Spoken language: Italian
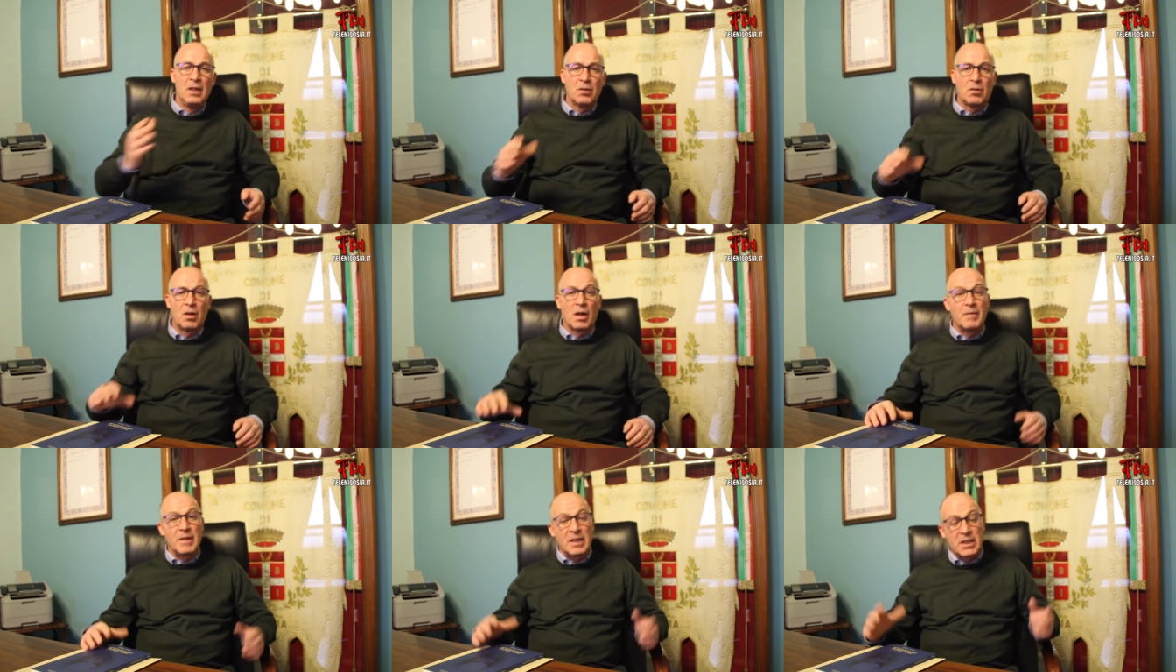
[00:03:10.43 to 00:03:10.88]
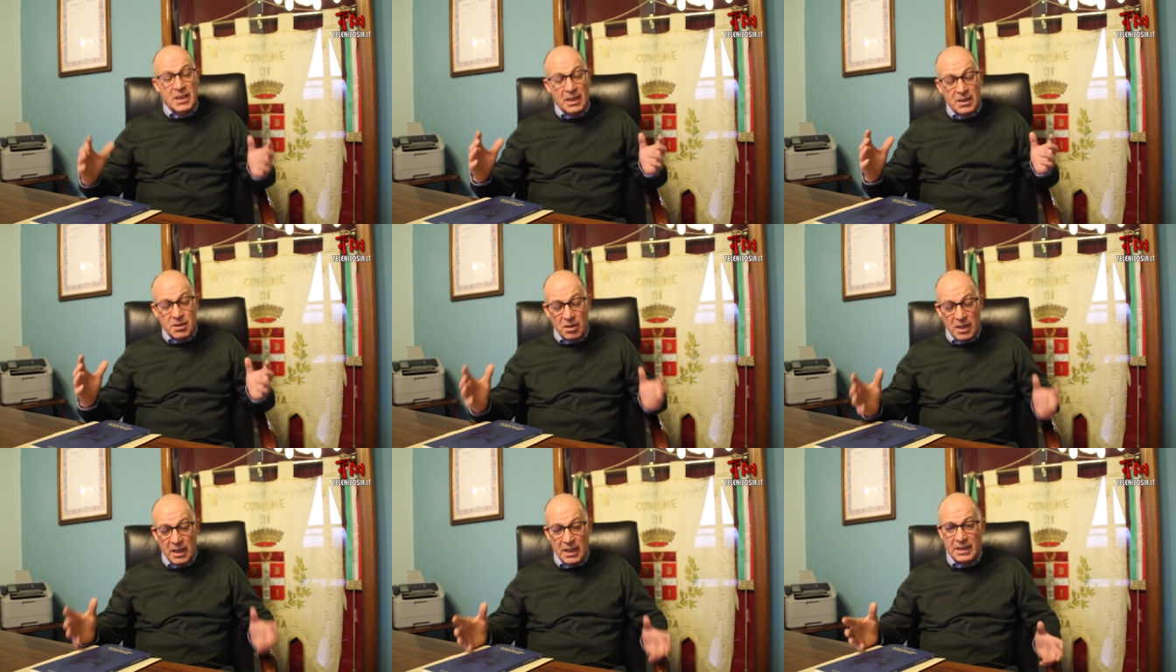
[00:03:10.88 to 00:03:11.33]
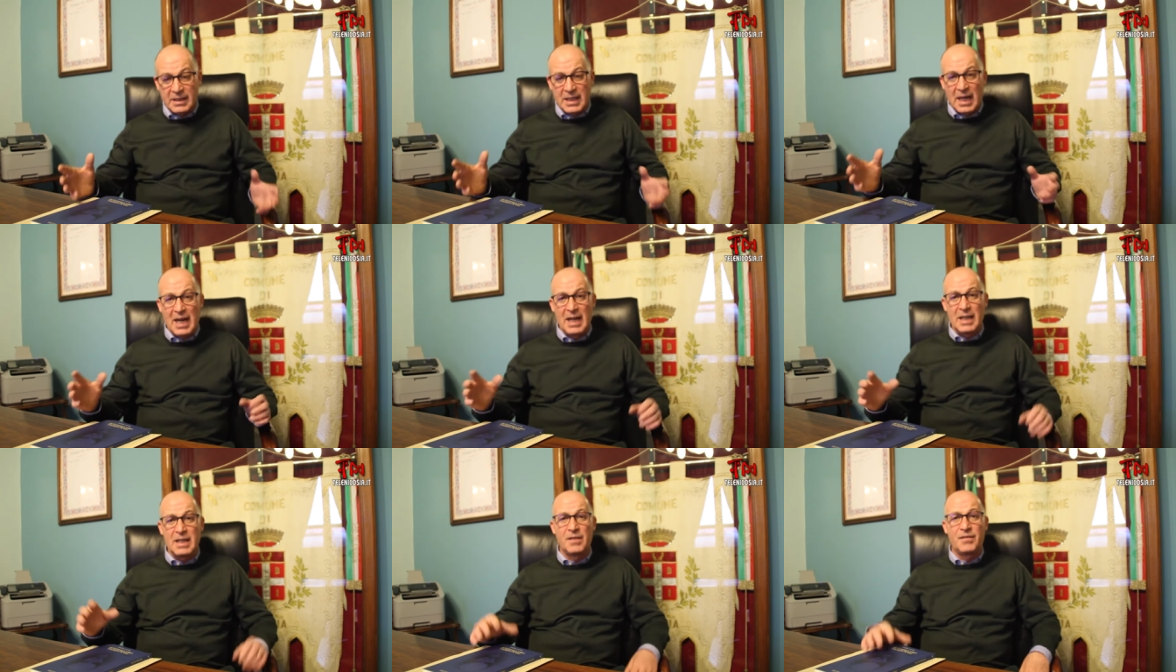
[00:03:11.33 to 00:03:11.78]
con l'amministrazione
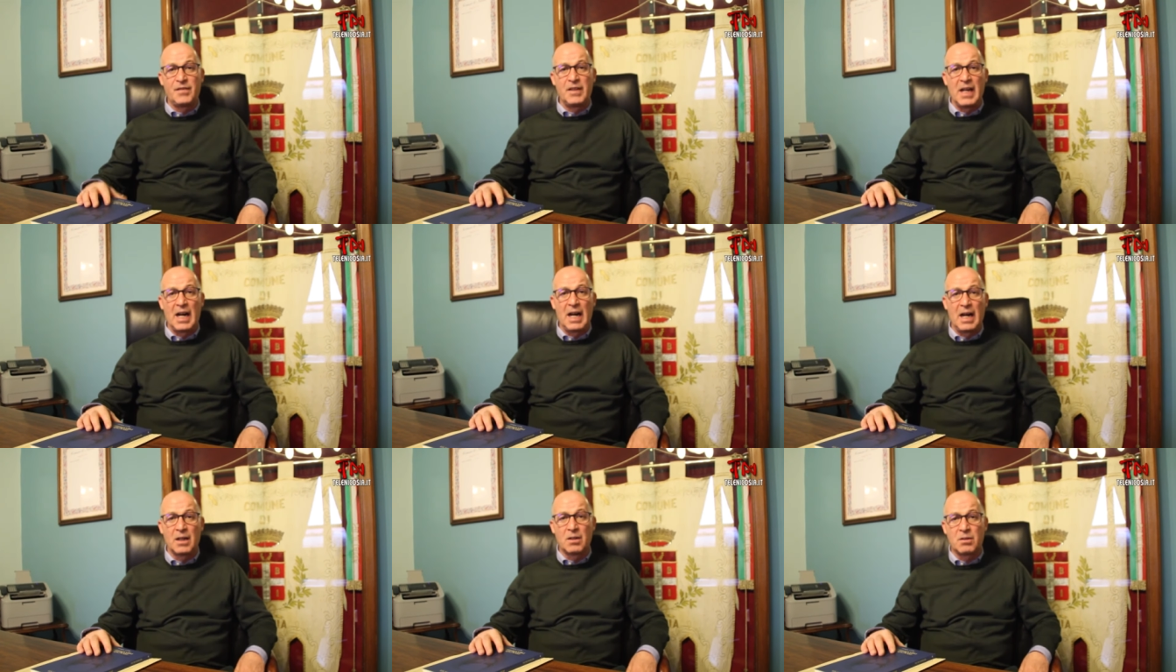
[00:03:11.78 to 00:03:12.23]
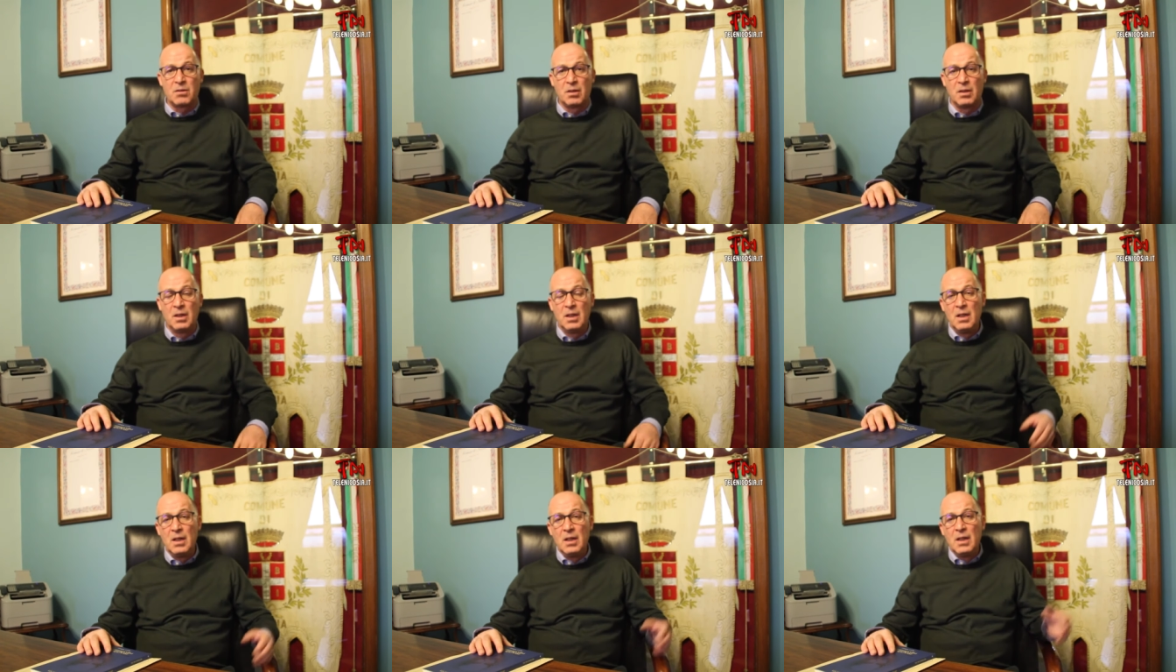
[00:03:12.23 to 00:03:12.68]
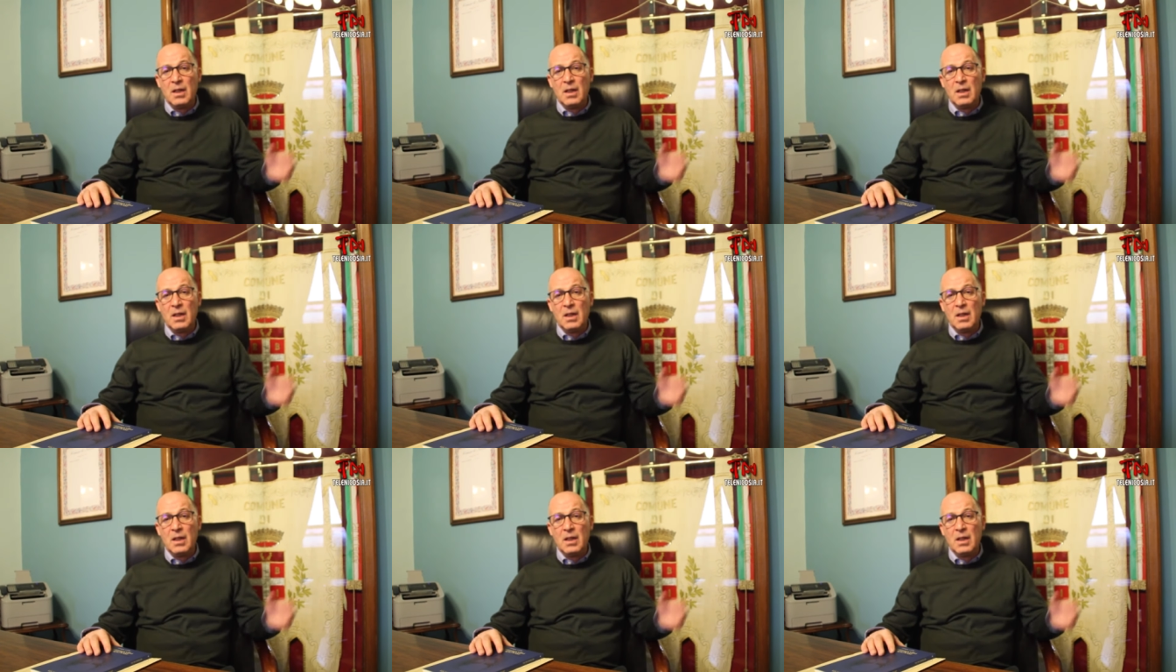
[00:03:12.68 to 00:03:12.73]
Catania, Financo,